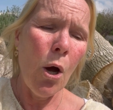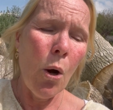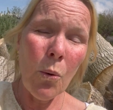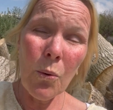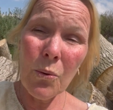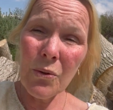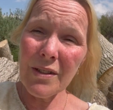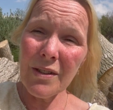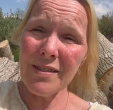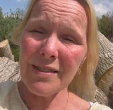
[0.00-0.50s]

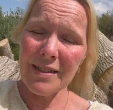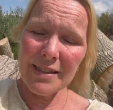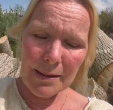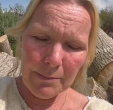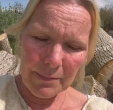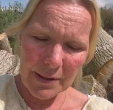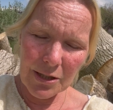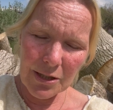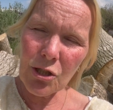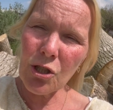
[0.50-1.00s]
Und der
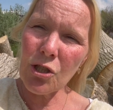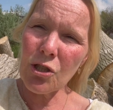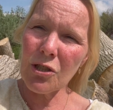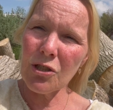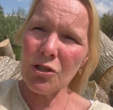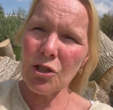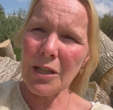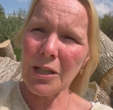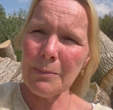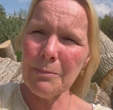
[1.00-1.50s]
Mensch
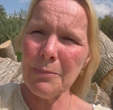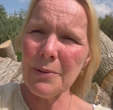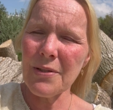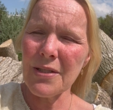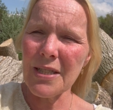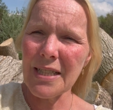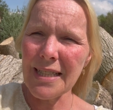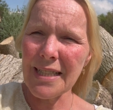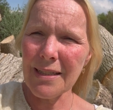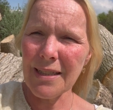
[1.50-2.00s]
strampelt
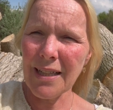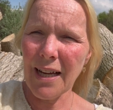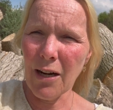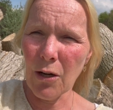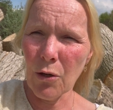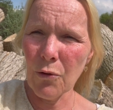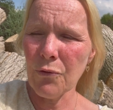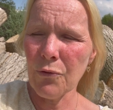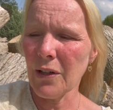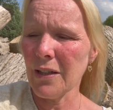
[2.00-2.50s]
sich dann auf.